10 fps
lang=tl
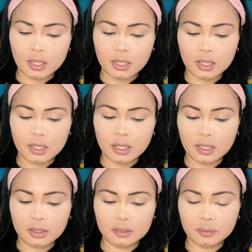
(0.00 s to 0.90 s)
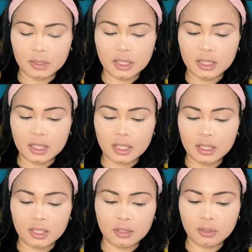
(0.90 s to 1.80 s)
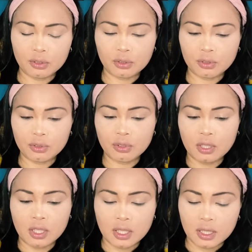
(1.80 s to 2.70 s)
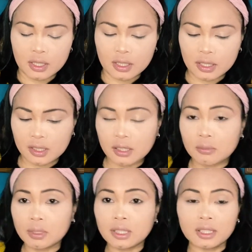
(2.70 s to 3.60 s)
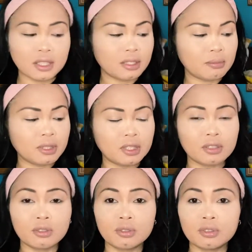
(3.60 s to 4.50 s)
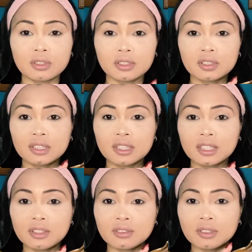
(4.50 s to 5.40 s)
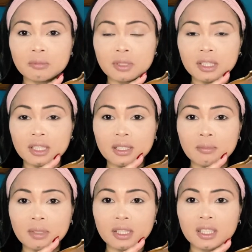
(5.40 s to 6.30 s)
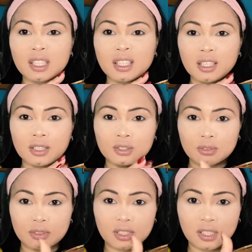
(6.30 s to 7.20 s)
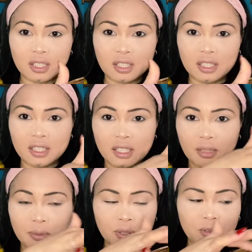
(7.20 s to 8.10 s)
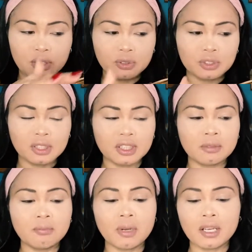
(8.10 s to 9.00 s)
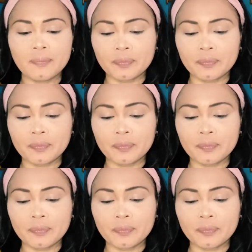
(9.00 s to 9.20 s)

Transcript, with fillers: Kaya, nakita ninyo to na gamit na gamit ko. Tingnan yung gamit na gamit. So, ginagamit ko na to siyang iba.